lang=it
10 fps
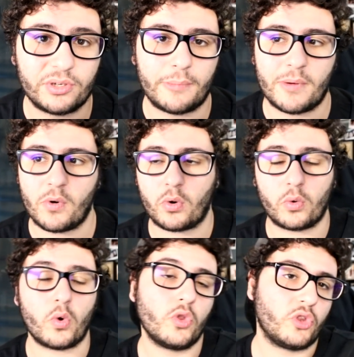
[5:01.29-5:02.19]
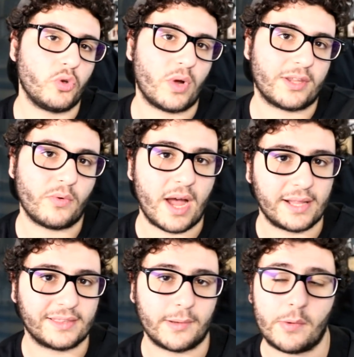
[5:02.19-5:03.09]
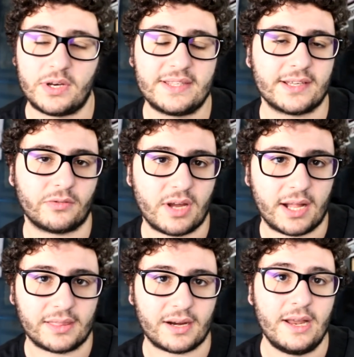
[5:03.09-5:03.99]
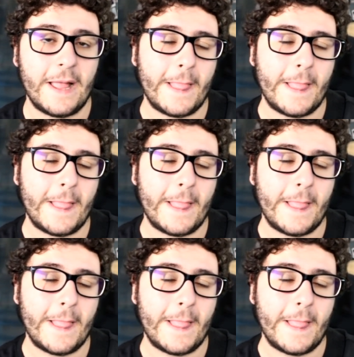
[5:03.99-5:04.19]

ne abbiamo continuata un'altra, abbiamo iniziato un'altra.